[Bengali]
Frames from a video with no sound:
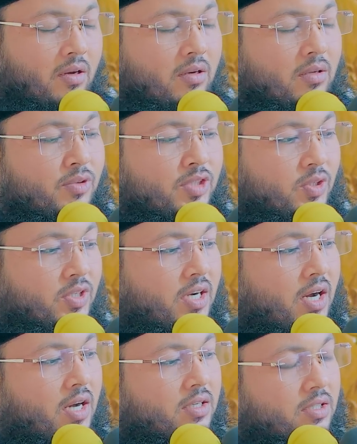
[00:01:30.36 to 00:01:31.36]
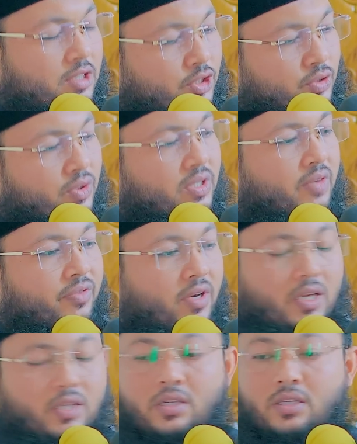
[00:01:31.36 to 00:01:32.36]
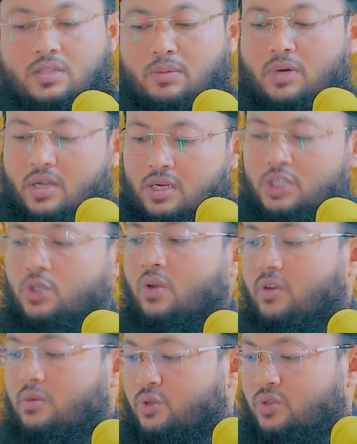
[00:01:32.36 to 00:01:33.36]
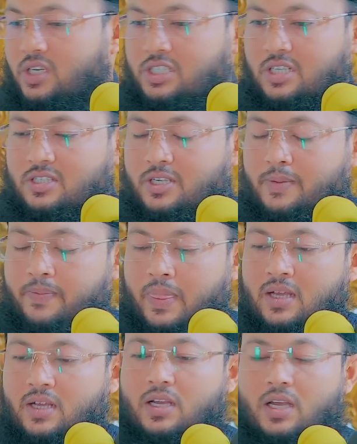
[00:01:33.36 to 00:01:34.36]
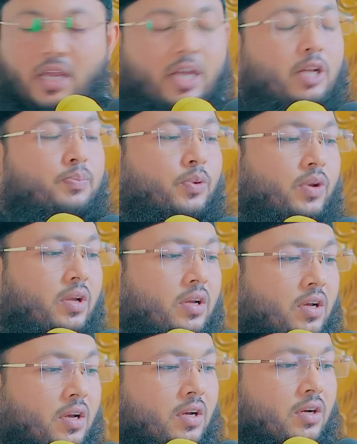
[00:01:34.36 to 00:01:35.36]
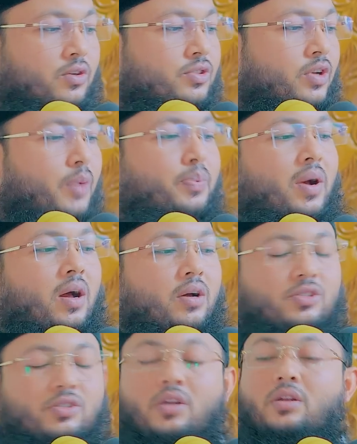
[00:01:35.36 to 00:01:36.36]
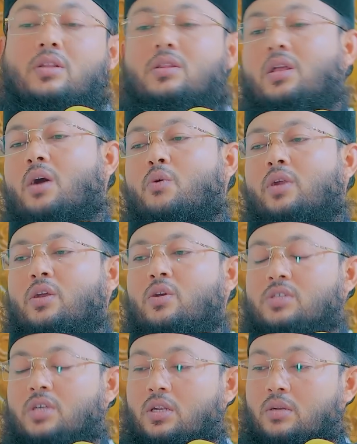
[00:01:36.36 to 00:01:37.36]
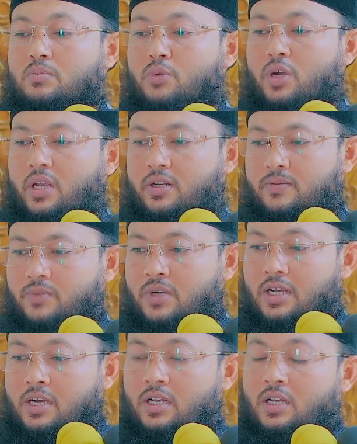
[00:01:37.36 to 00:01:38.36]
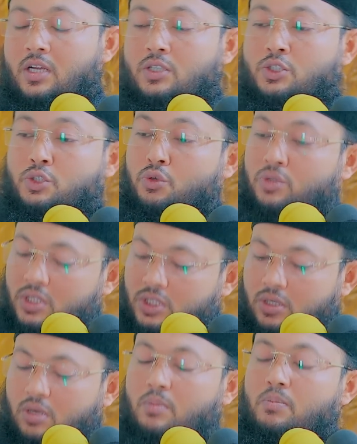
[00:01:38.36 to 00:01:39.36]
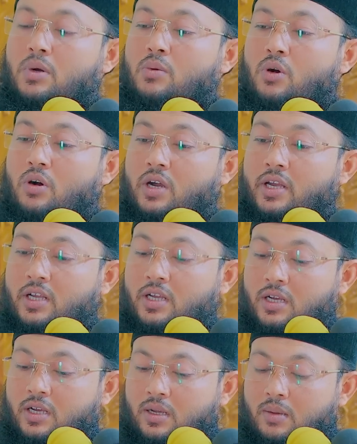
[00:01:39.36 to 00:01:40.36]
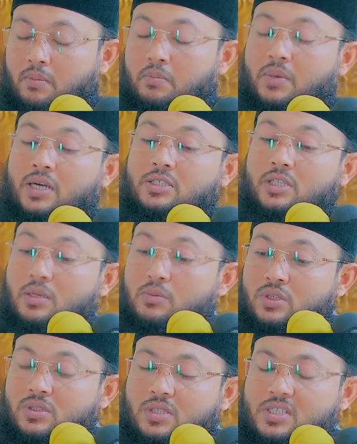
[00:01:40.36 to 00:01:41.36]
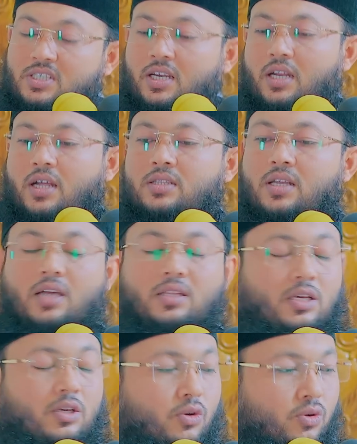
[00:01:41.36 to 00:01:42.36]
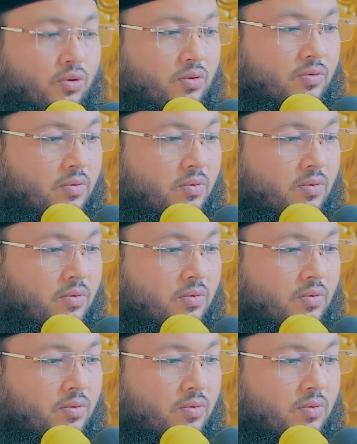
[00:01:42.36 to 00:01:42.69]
নবীজি কাঠ সরিয়ে ফেললেন তা শরীফের মধ্যে এসেছে এরপরে রসুল পাক সাল্লাহ আলহিহাল্লাম বলেন যদি সম্ভব হয় মাটির মধ্যে সালাত আদায় করো